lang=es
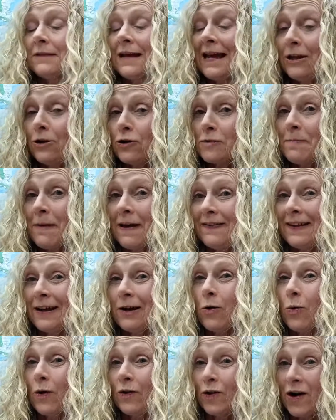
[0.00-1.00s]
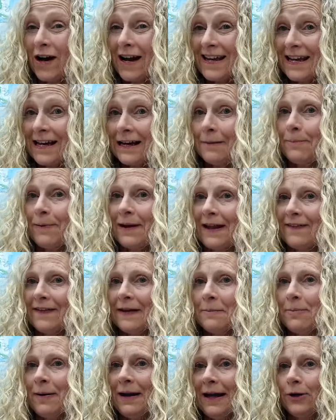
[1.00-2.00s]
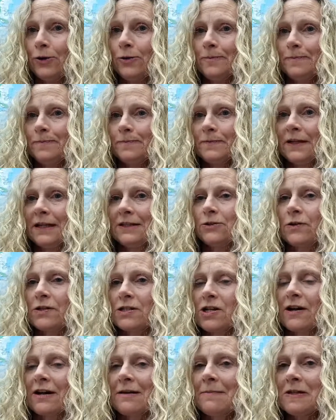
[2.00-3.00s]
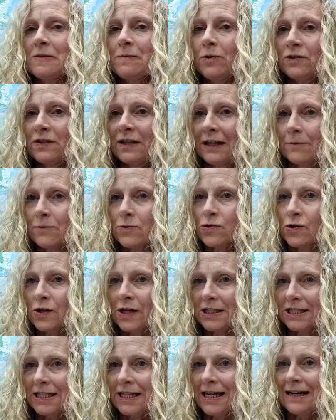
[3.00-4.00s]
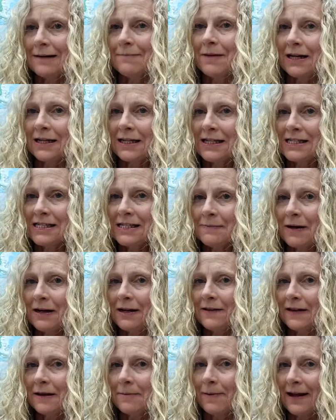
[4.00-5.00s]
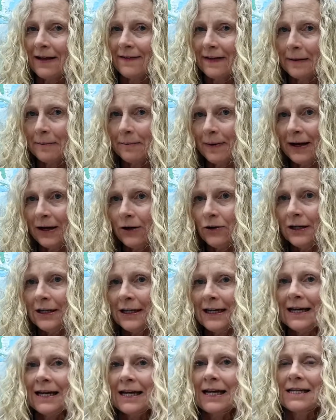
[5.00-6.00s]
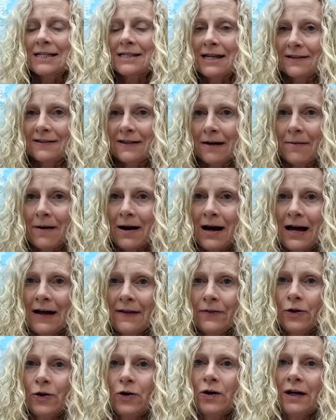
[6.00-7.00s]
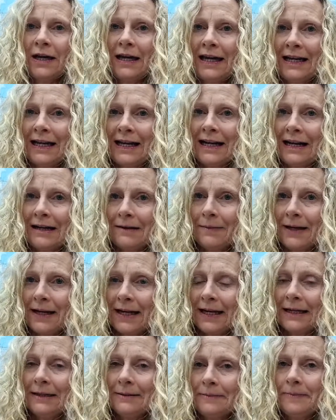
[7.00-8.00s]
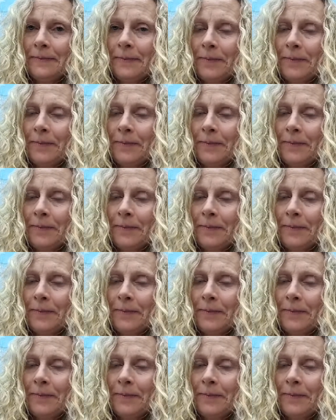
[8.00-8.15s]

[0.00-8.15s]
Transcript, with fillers: ellos mandan cuando haya plan de empleo. Entonces ahora mismo tenemos una chica majísima de plan de empleo que está trabajando en el albergue.